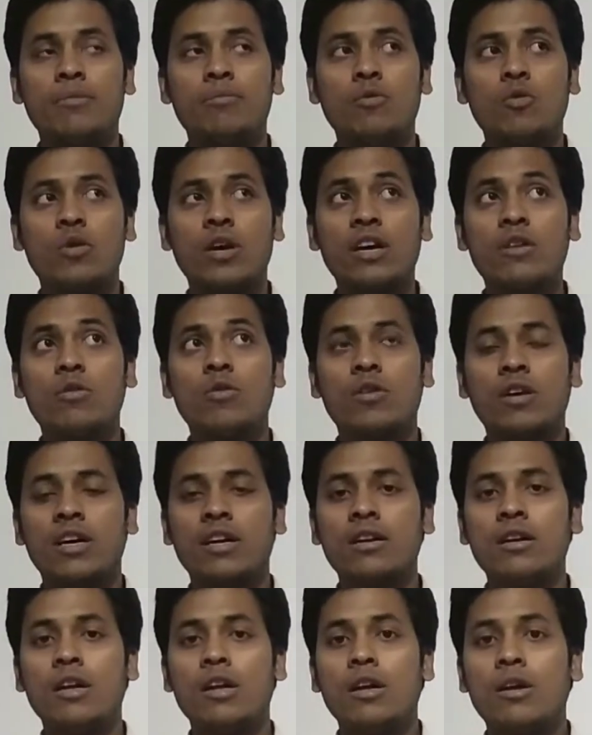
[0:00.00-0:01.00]
मुखर
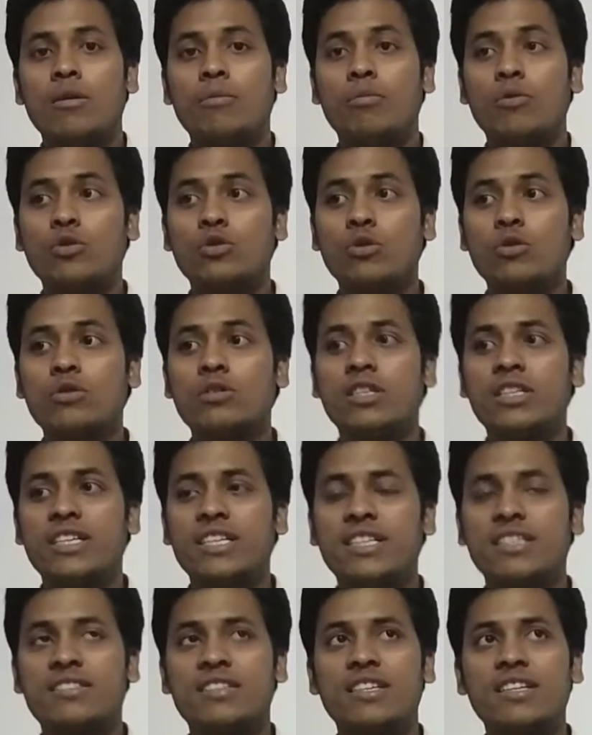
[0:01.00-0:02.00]
होकर पुरजोर
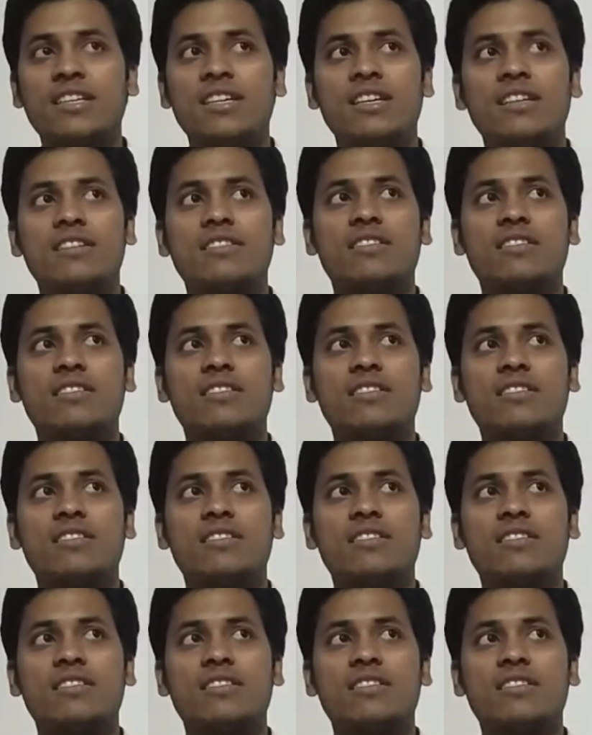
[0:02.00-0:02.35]
तरीके से